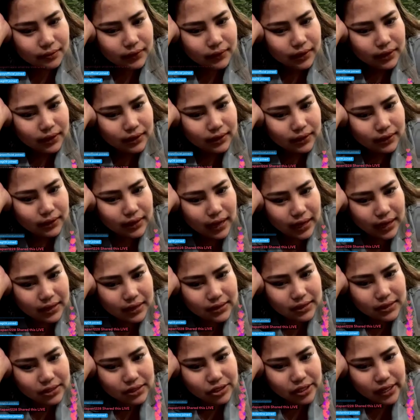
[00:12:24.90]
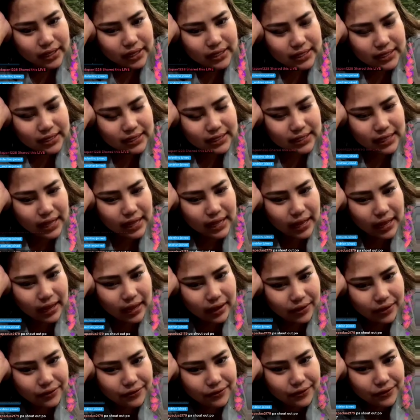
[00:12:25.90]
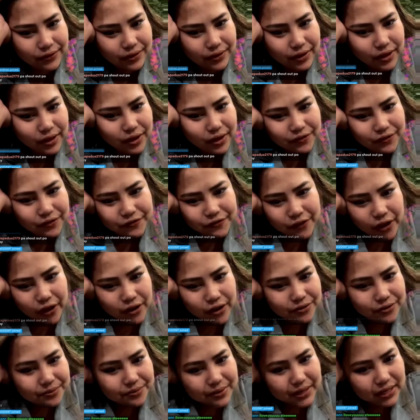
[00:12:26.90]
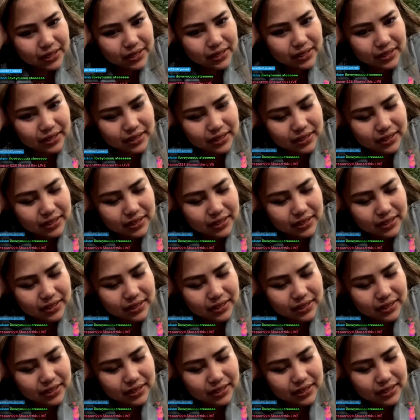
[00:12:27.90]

Guys, share this live. Follow me.